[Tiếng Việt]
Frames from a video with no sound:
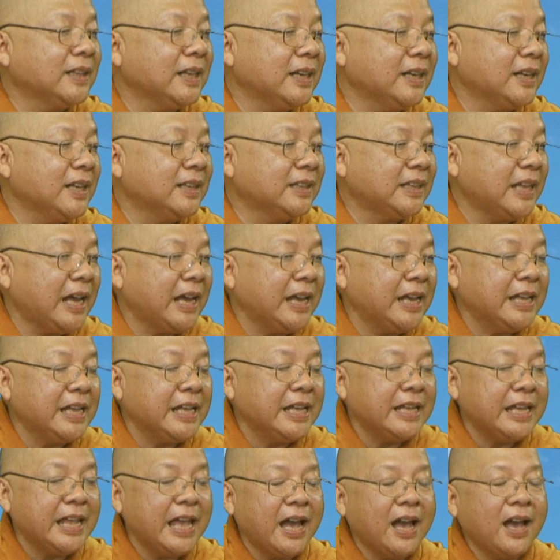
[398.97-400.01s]
cho nên
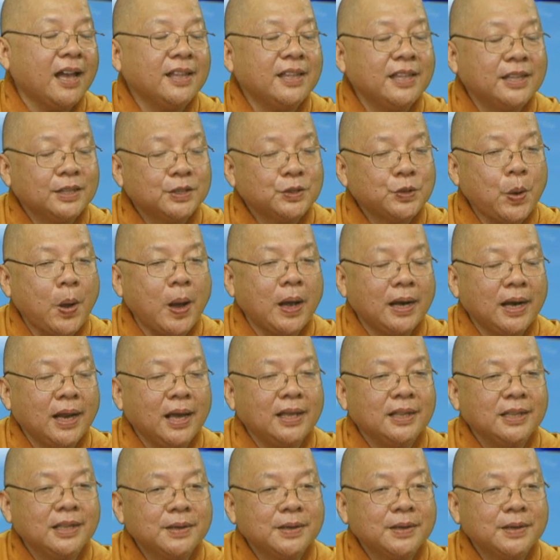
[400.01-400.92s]
thầy dạy soạn lại